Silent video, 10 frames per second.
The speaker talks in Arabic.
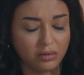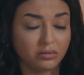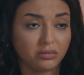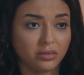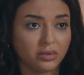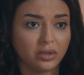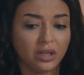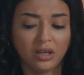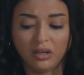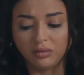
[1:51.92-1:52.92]
ها
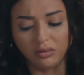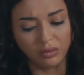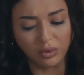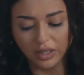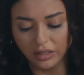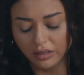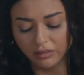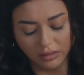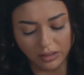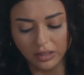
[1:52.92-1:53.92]
إنه إيه؟ إيه؟
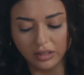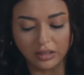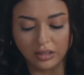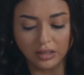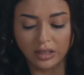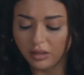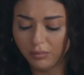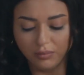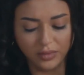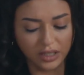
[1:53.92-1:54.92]

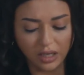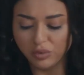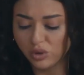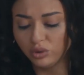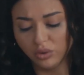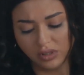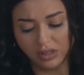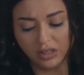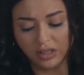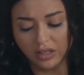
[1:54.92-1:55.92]
قلب قلب سندس
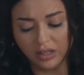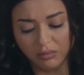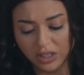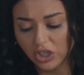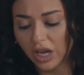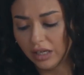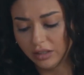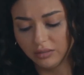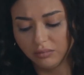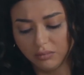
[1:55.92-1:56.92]
كان متشعلق
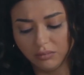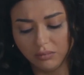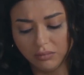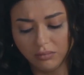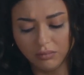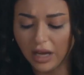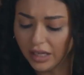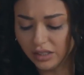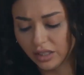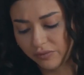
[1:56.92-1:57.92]

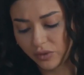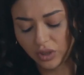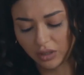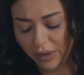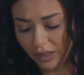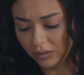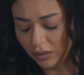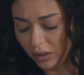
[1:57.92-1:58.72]
بحد كيف كل البنات